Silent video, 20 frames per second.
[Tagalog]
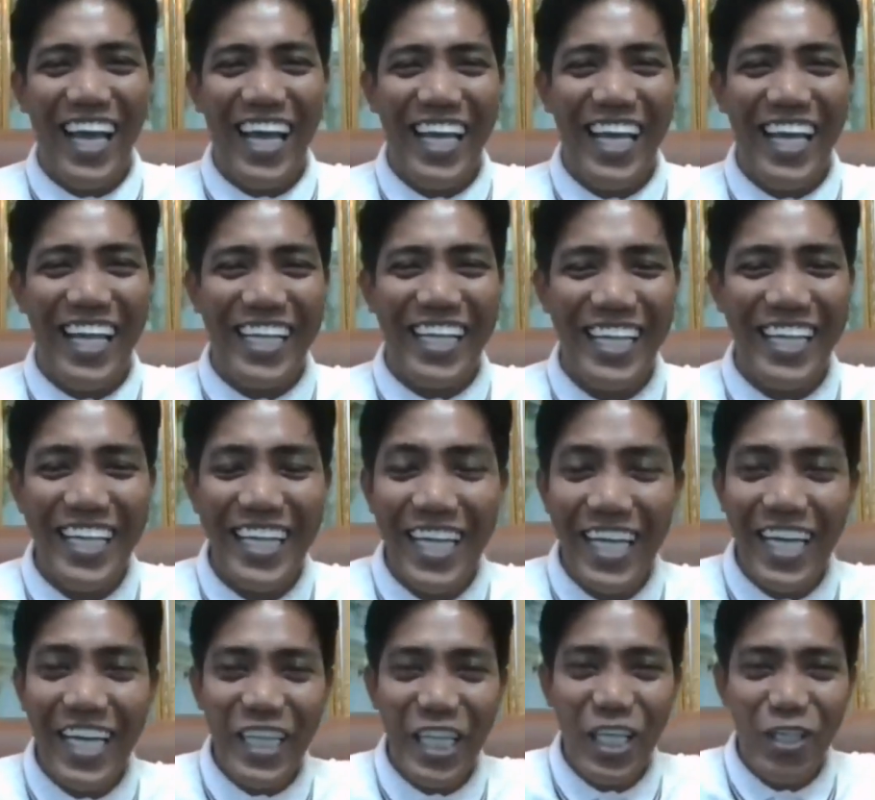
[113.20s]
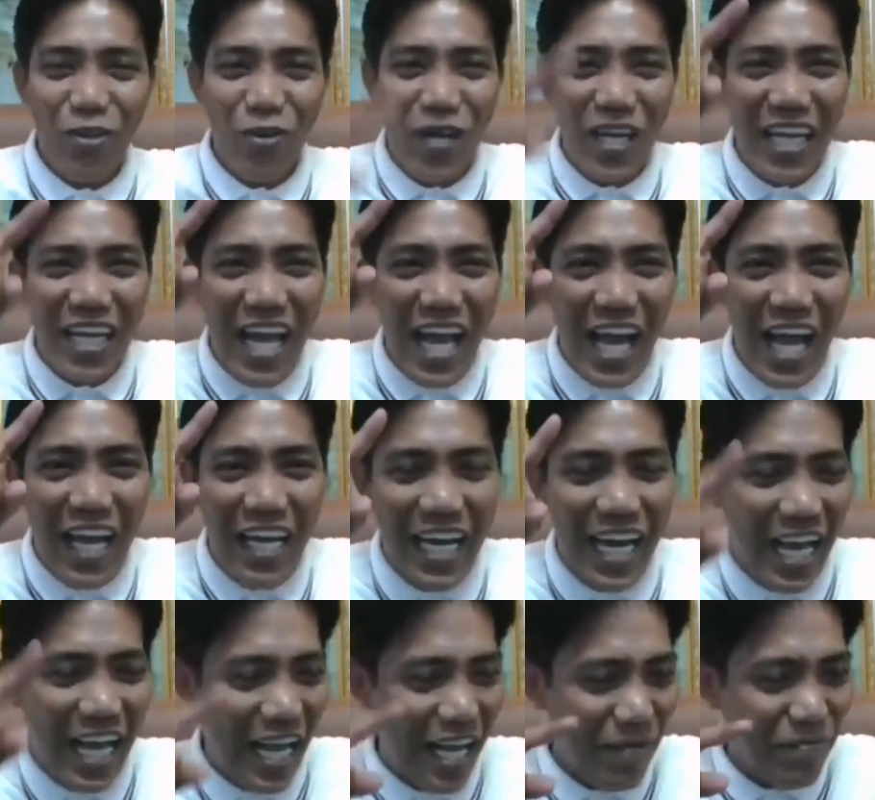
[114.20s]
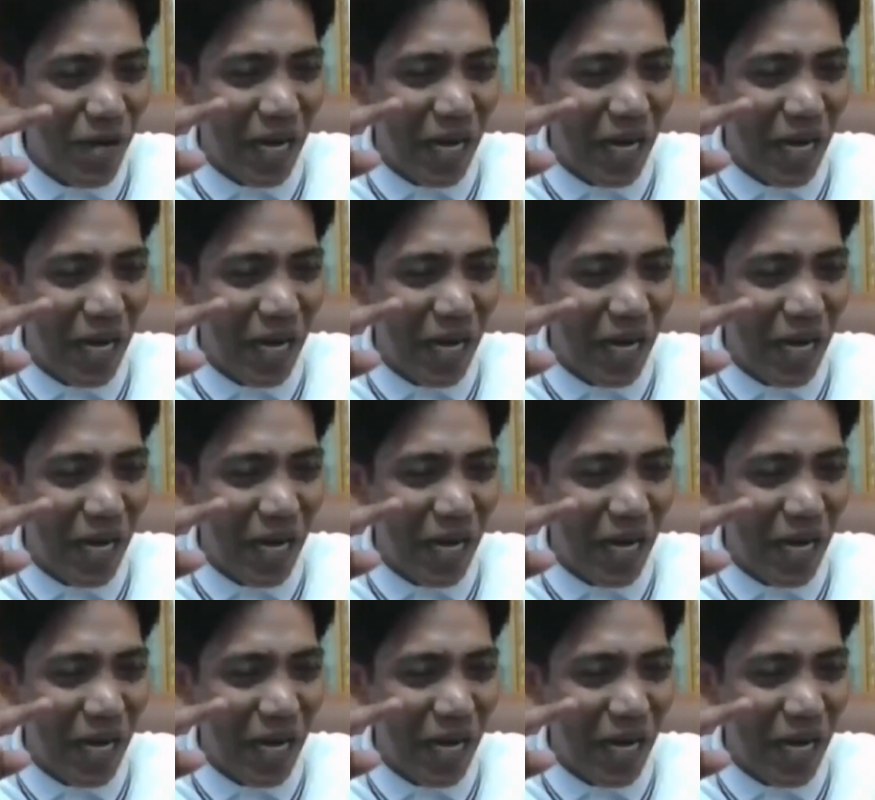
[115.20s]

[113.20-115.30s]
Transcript: Yan. Hindi ko kailangan na